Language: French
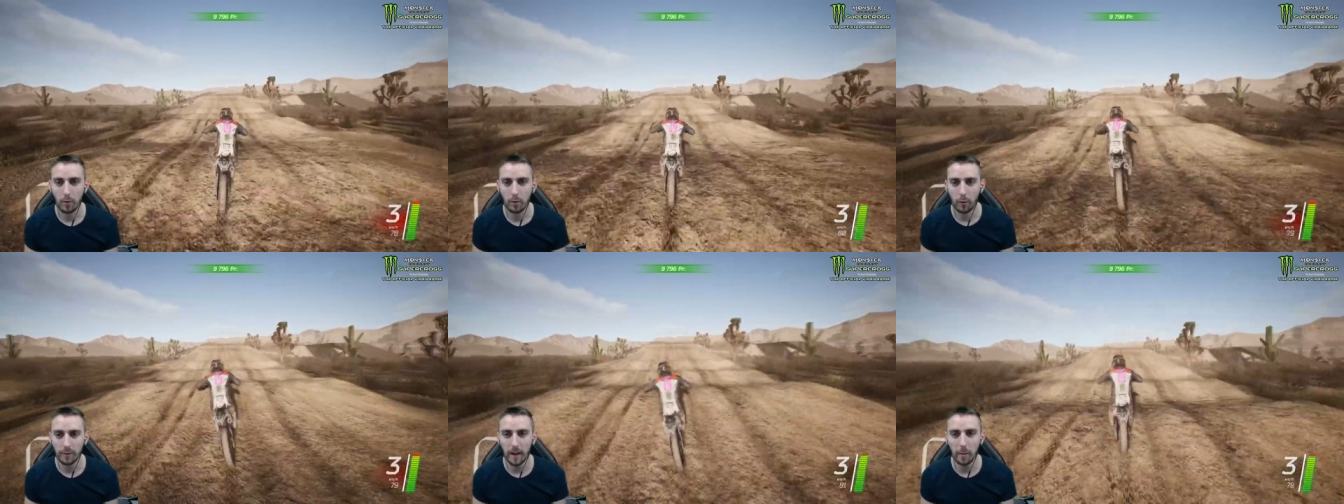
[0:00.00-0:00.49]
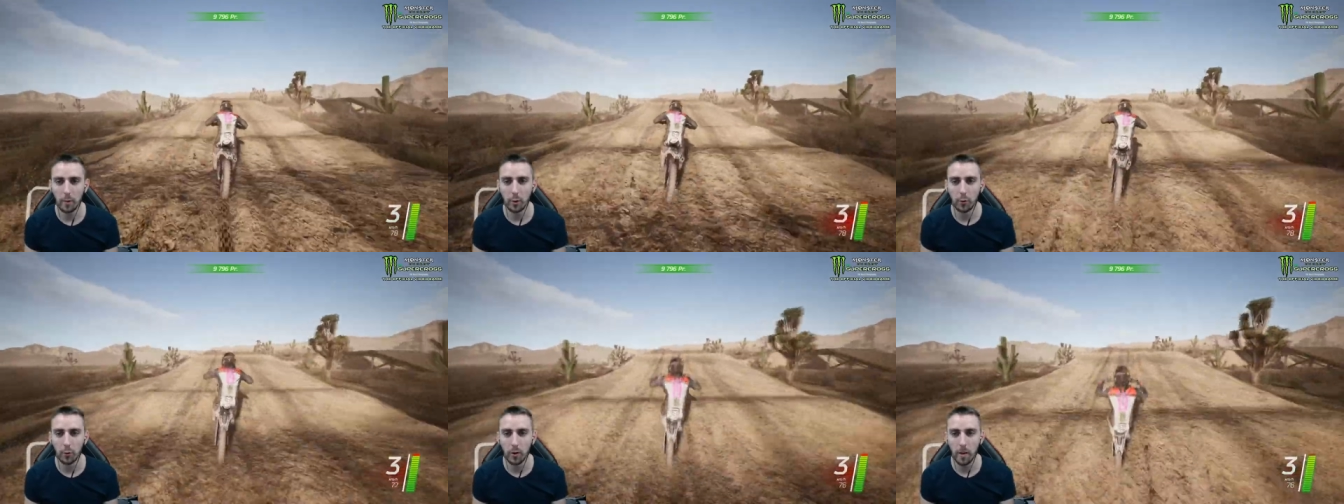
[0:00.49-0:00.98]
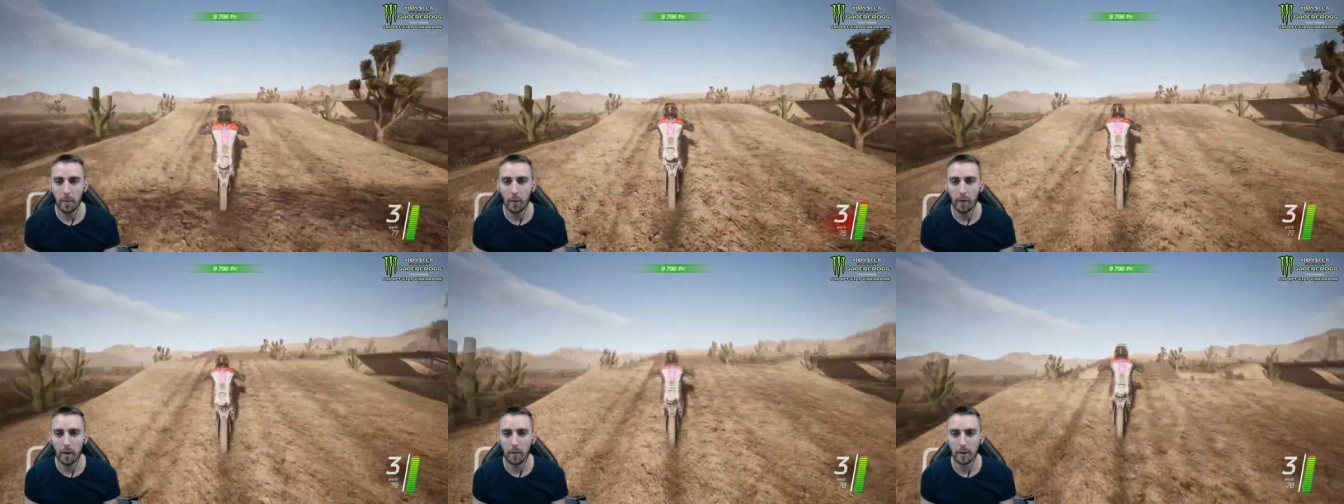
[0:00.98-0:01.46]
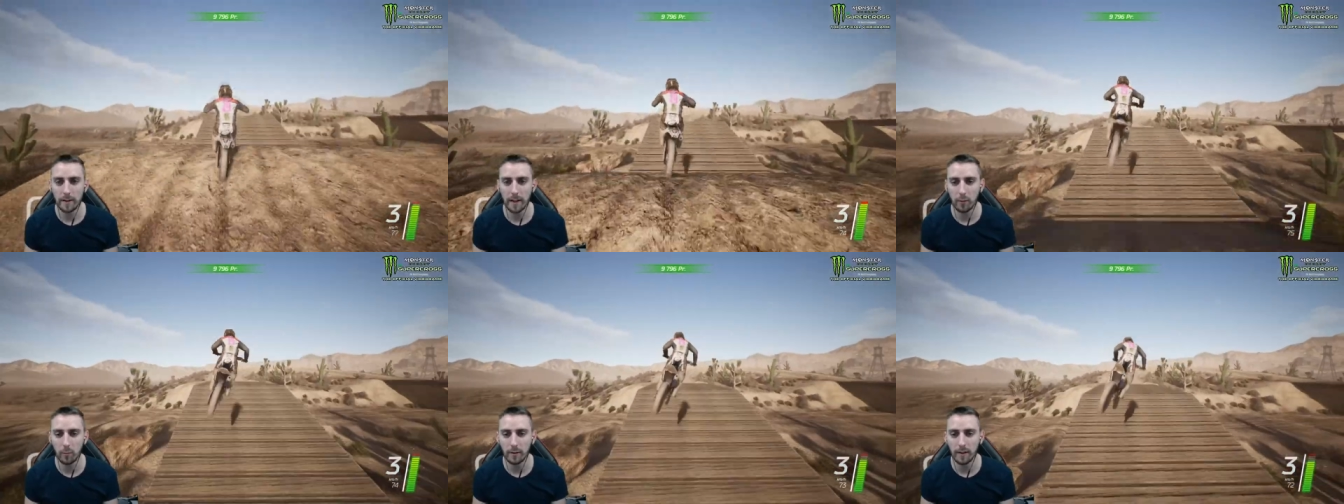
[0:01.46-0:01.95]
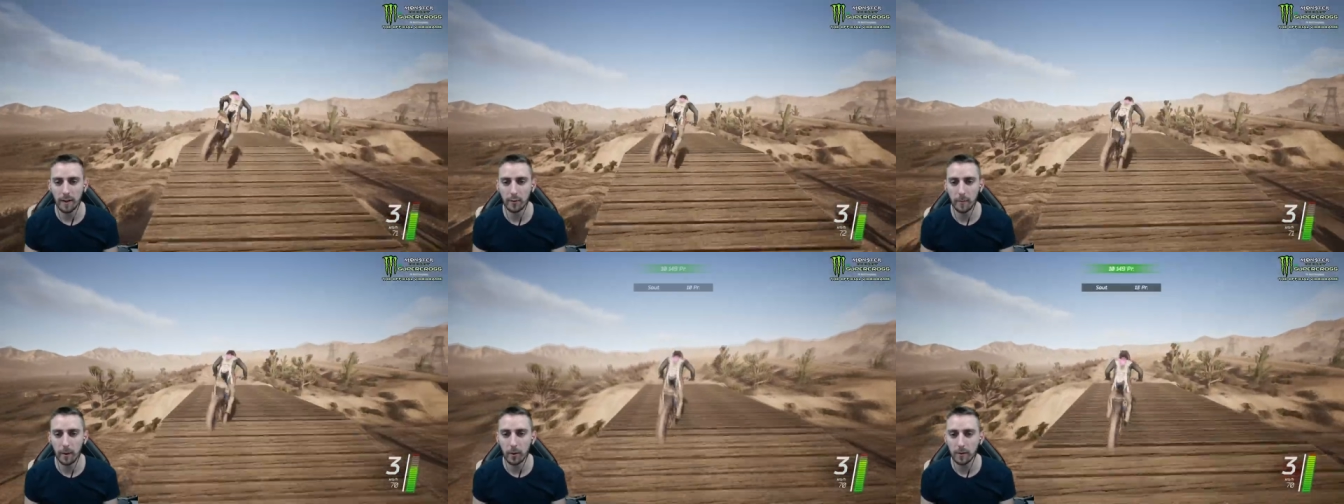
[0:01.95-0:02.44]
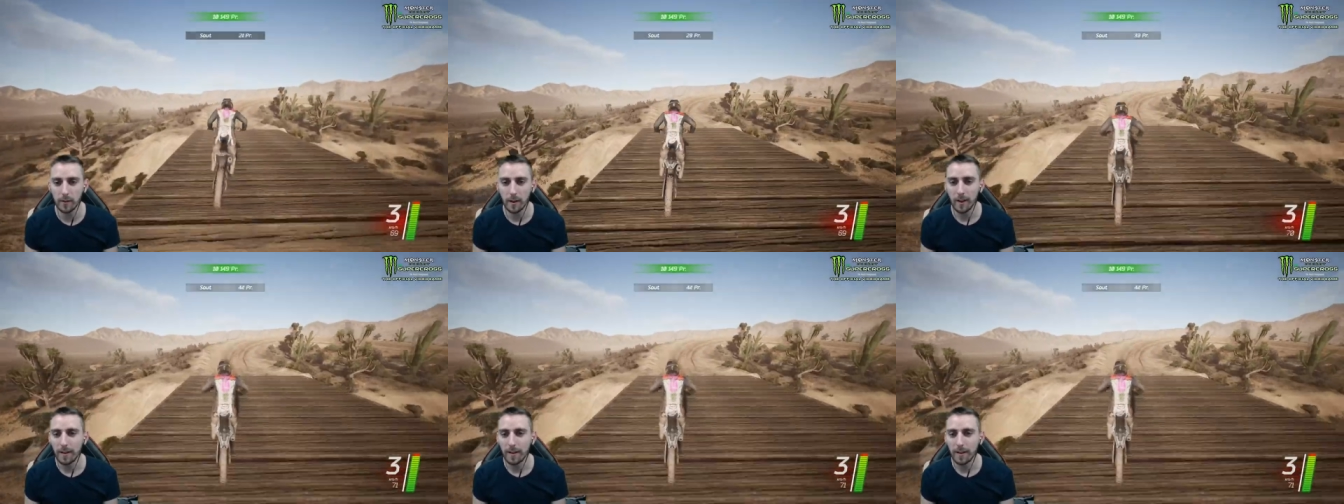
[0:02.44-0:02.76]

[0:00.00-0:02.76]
On, termine le tour et après on va aller voir directement le terrain de Supercross.